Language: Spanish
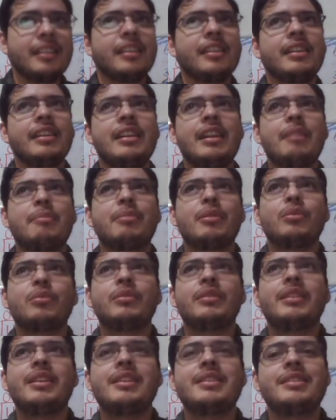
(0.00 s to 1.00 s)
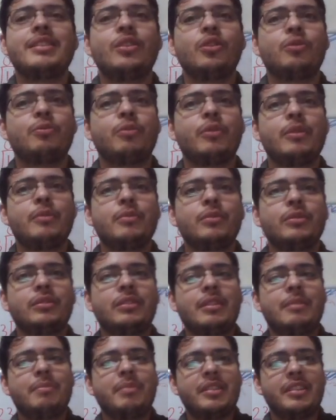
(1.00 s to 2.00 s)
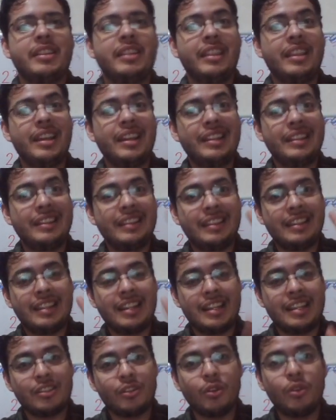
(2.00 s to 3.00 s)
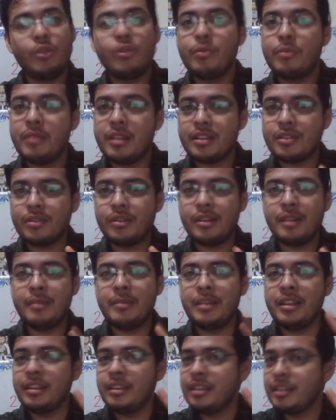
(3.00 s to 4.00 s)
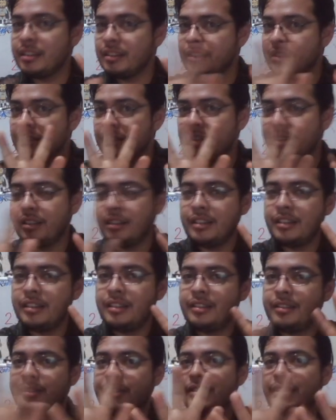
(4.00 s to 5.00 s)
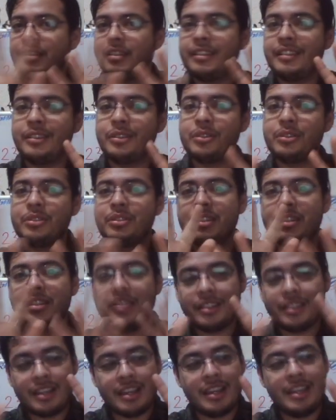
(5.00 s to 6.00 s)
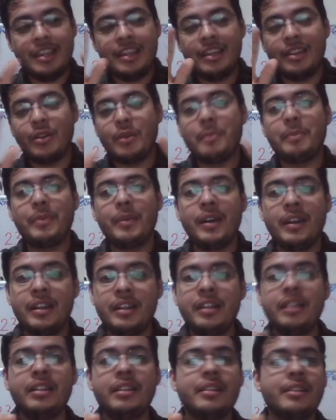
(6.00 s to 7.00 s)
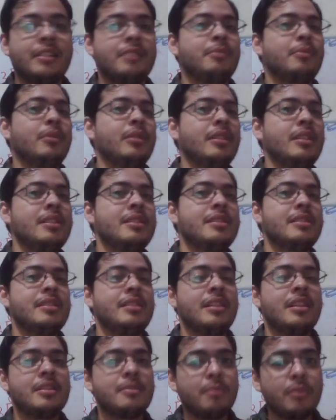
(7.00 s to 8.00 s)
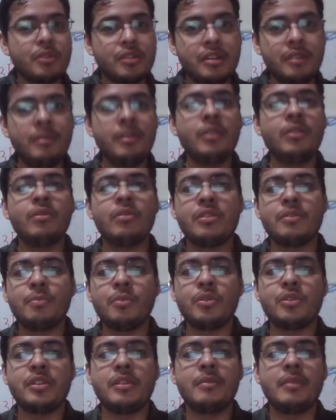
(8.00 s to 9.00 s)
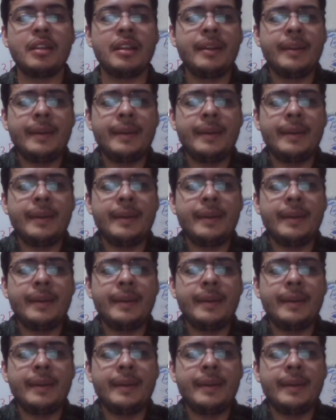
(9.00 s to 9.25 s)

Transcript: y la pregunta es si los podemos representar en tres columnas solamente. Entonces ahí comparen y respondan si es posible o no es posible.